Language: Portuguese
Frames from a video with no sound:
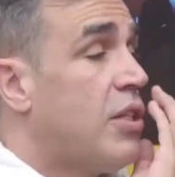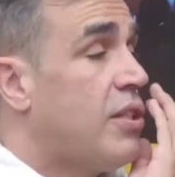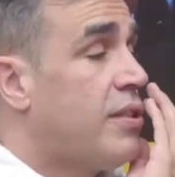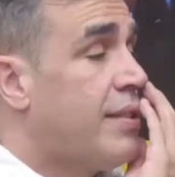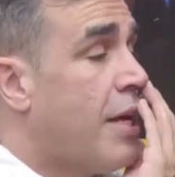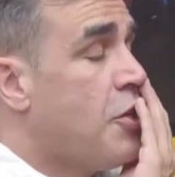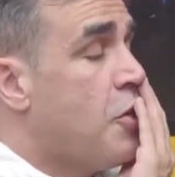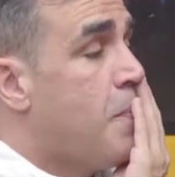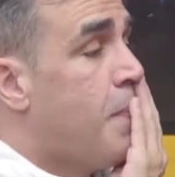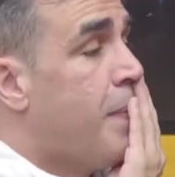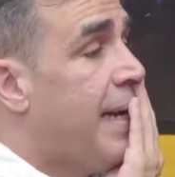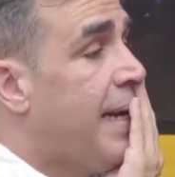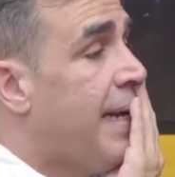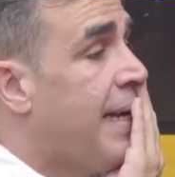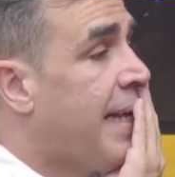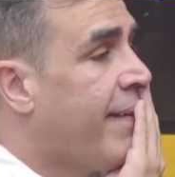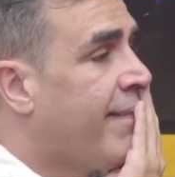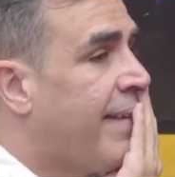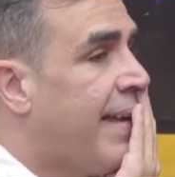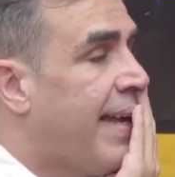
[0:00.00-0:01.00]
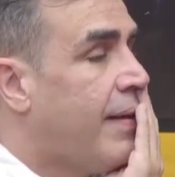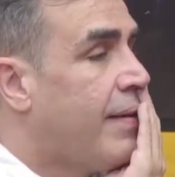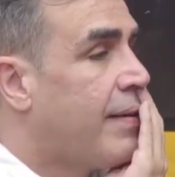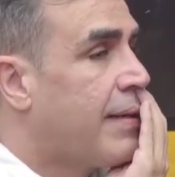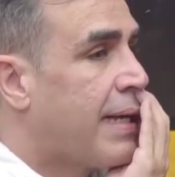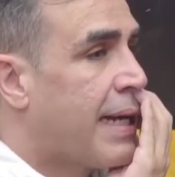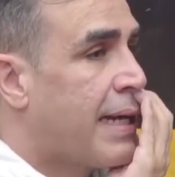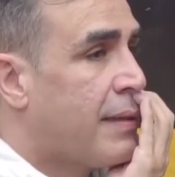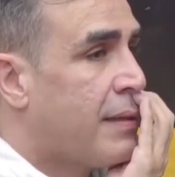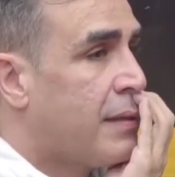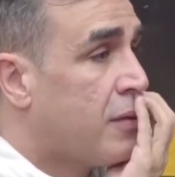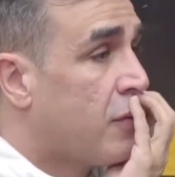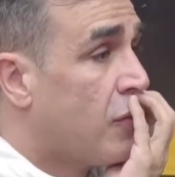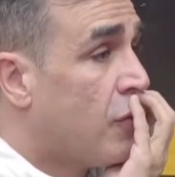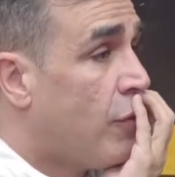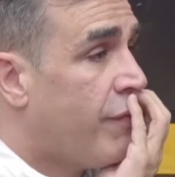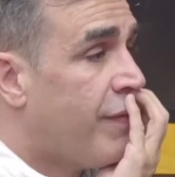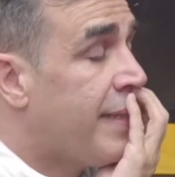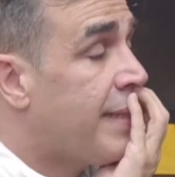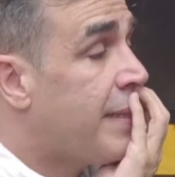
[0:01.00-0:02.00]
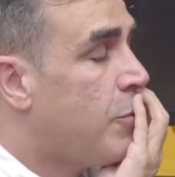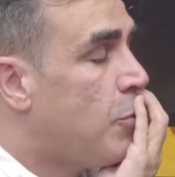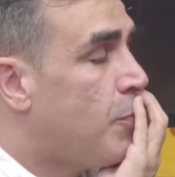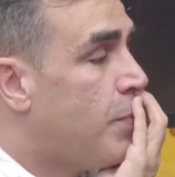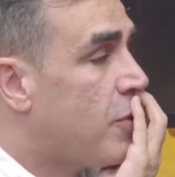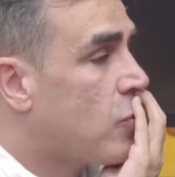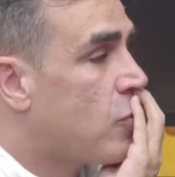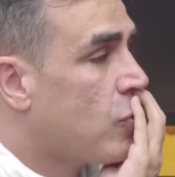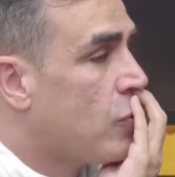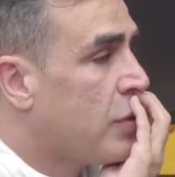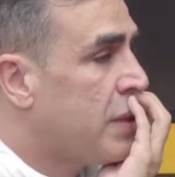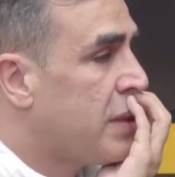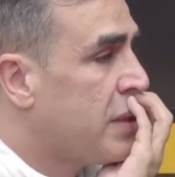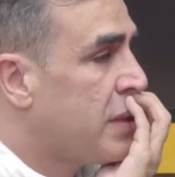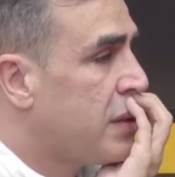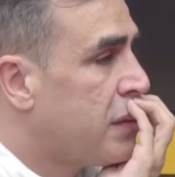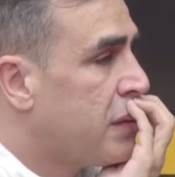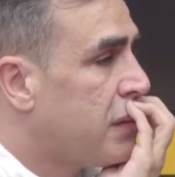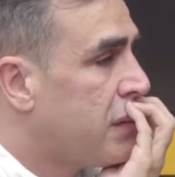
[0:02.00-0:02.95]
estádio de Berlim, velho, 90 mil pessoas.